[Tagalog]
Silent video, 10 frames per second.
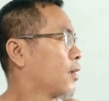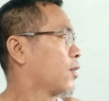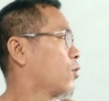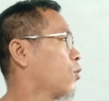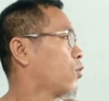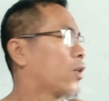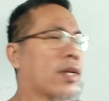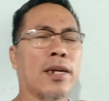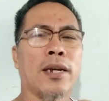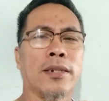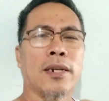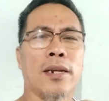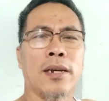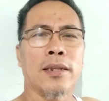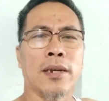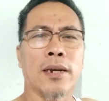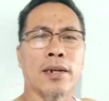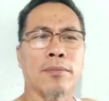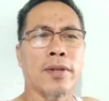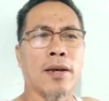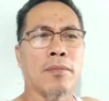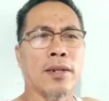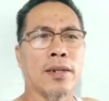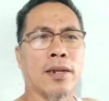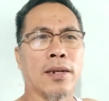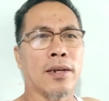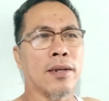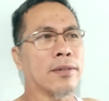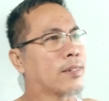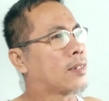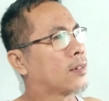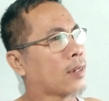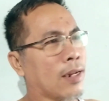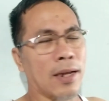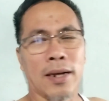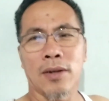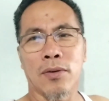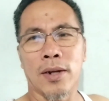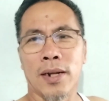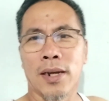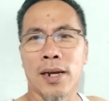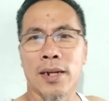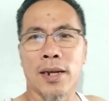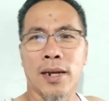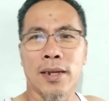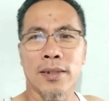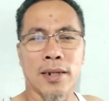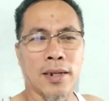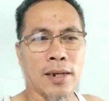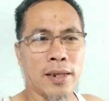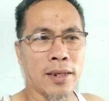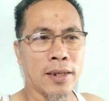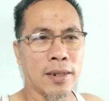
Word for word: At doon ko naranasan lahat ng karamdaman na kailangan kong alagaan ang aking sarili.